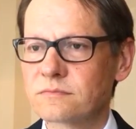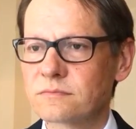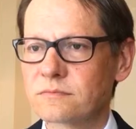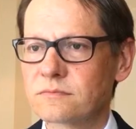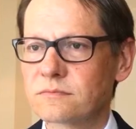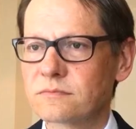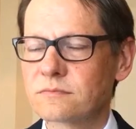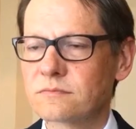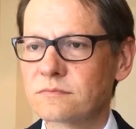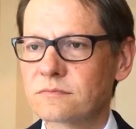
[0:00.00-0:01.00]
spannend
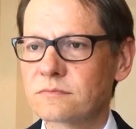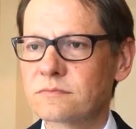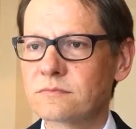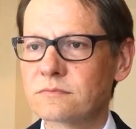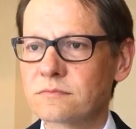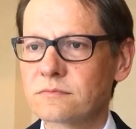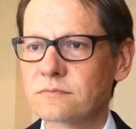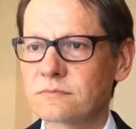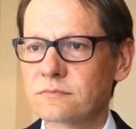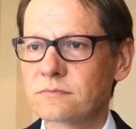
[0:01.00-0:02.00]
sind. Was ist da
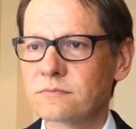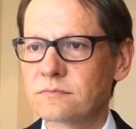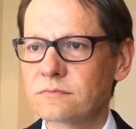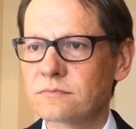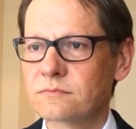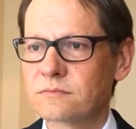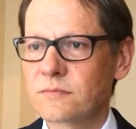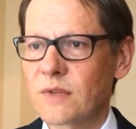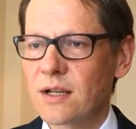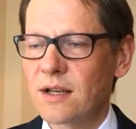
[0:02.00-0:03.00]
Ihre Haltung dazu?
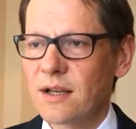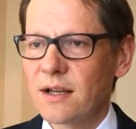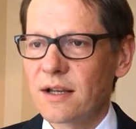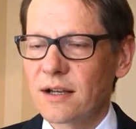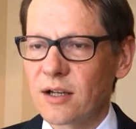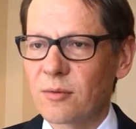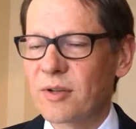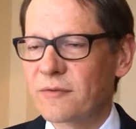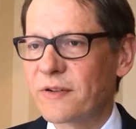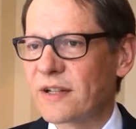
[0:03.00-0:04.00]

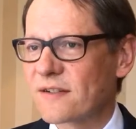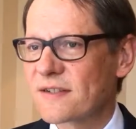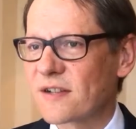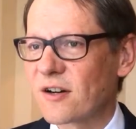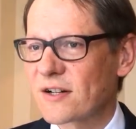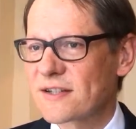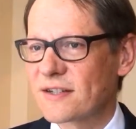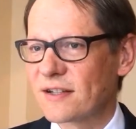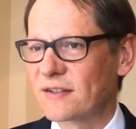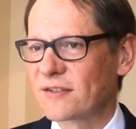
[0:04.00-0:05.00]
glaube,
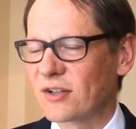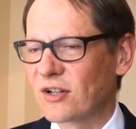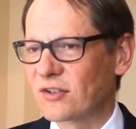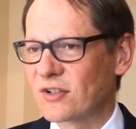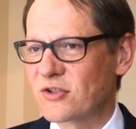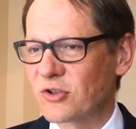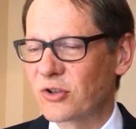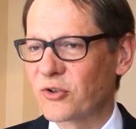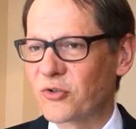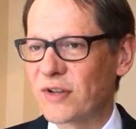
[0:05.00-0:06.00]
Finanzaktien, solange der
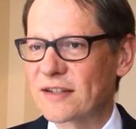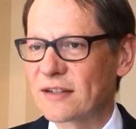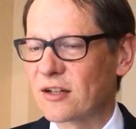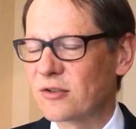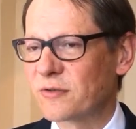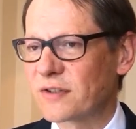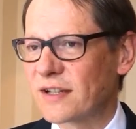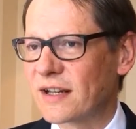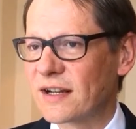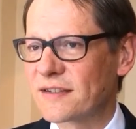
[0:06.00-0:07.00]
Zyklus weiterläuft,
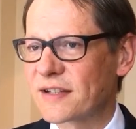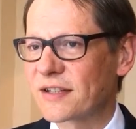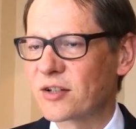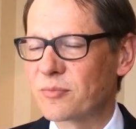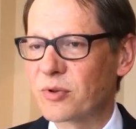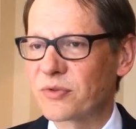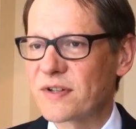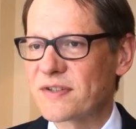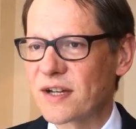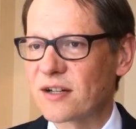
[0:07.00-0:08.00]
äh, haben sicher noch
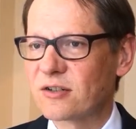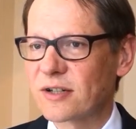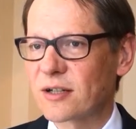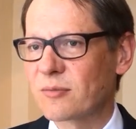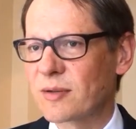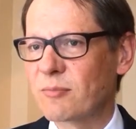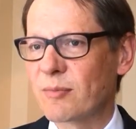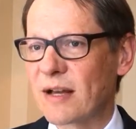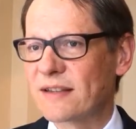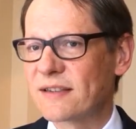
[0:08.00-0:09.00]
Potenzial. Ich glaube, im
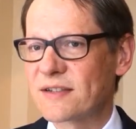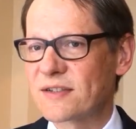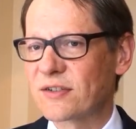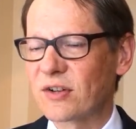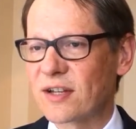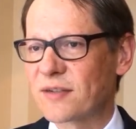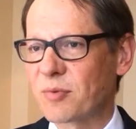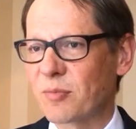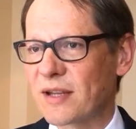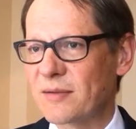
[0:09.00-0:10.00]
Moment ist es so ein
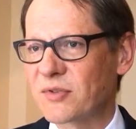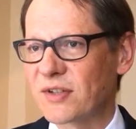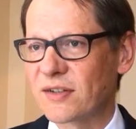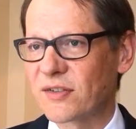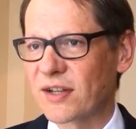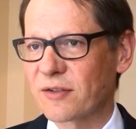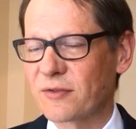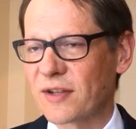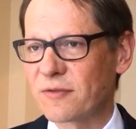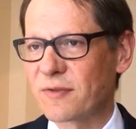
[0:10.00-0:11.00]
Problem gewesen, dass eigentlich
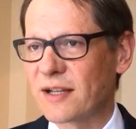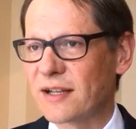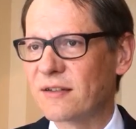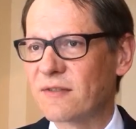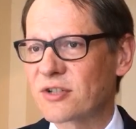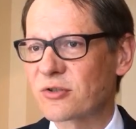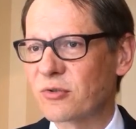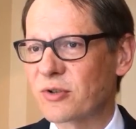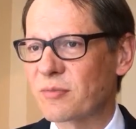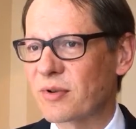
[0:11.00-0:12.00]
sehr viele
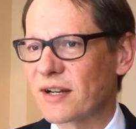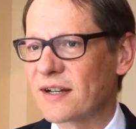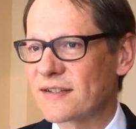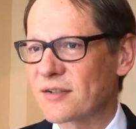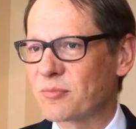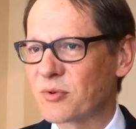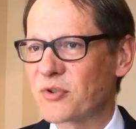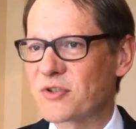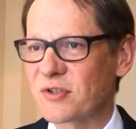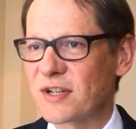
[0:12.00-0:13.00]
Investoren bereits so
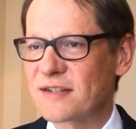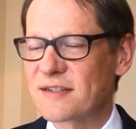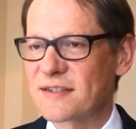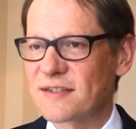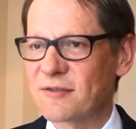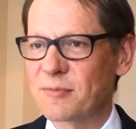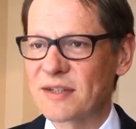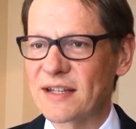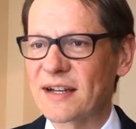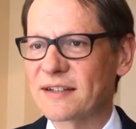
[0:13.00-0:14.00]
positioniert waren, weil
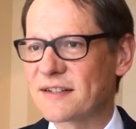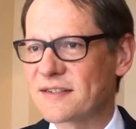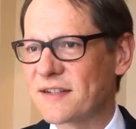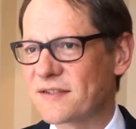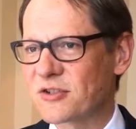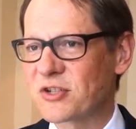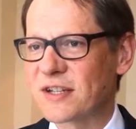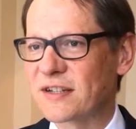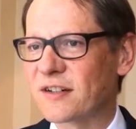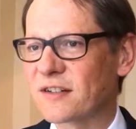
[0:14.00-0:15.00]
man denkt, die Zinsen
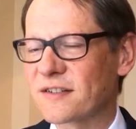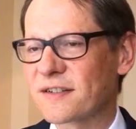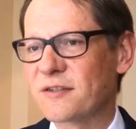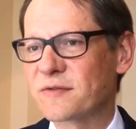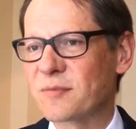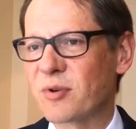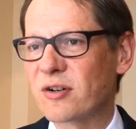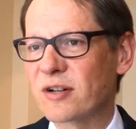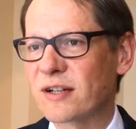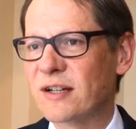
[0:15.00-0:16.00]
steigen an, das hilft den
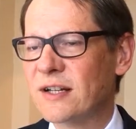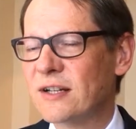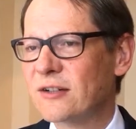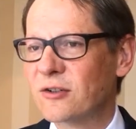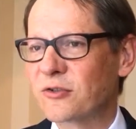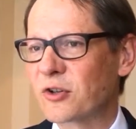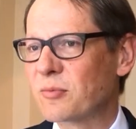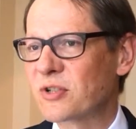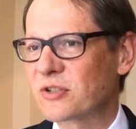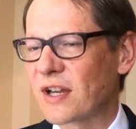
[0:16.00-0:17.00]
Banken. Und
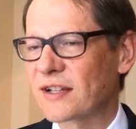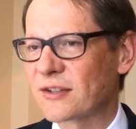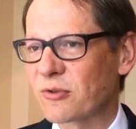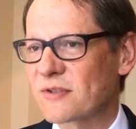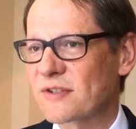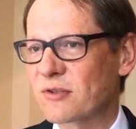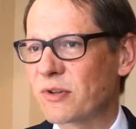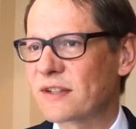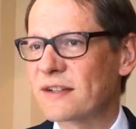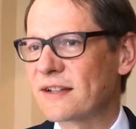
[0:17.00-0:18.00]
darum ist eigentlich trotz
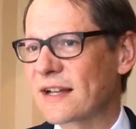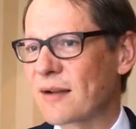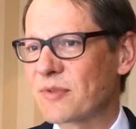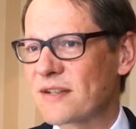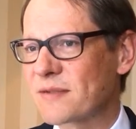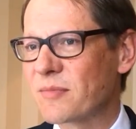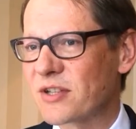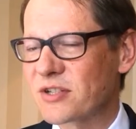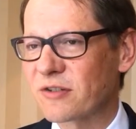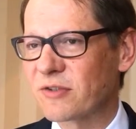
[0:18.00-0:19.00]
guten Ergebnissen im
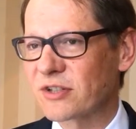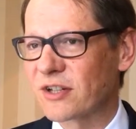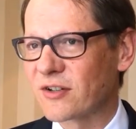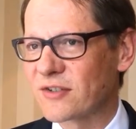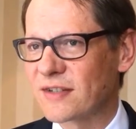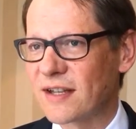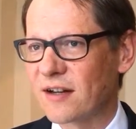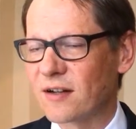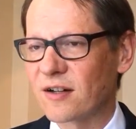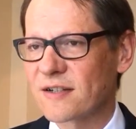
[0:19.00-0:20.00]
ersten Quartal sind die
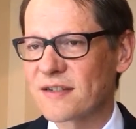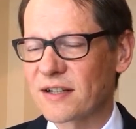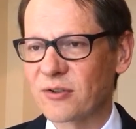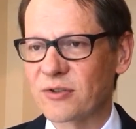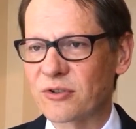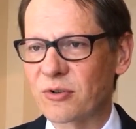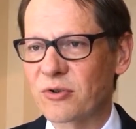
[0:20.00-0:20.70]
Aktien ein unter Druck